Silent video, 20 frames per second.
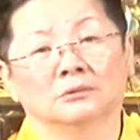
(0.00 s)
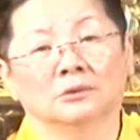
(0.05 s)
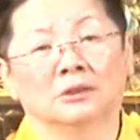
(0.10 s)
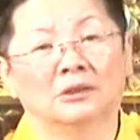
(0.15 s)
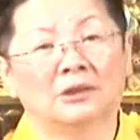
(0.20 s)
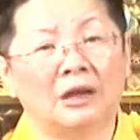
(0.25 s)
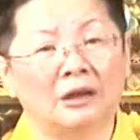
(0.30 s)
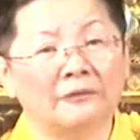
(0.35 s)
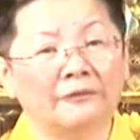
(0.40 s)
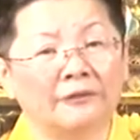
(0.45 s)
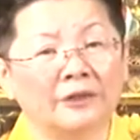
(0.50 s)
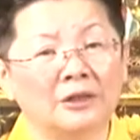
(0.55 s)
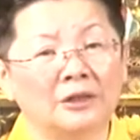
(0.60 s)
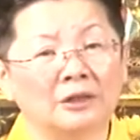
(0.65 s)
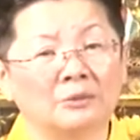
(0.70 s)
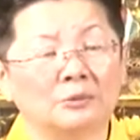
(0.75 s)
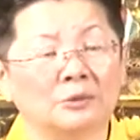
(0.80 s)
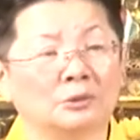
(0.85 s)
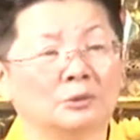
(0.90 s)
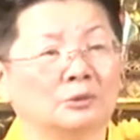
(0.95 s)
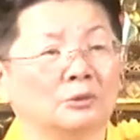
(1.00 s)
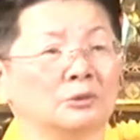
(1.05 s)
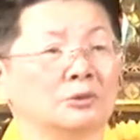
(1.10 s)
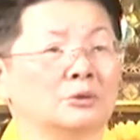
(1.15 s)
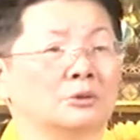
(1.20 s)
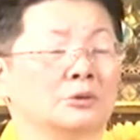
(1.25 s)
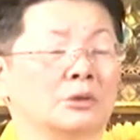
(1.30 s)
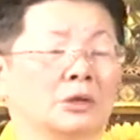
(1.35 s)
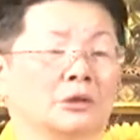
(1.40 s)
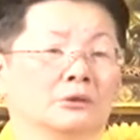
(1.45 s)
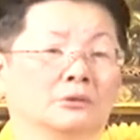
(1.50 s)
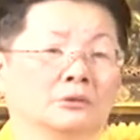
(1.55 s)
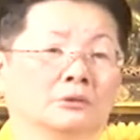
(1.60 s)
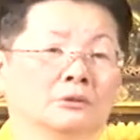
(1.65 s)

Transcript: 浪费那么多水。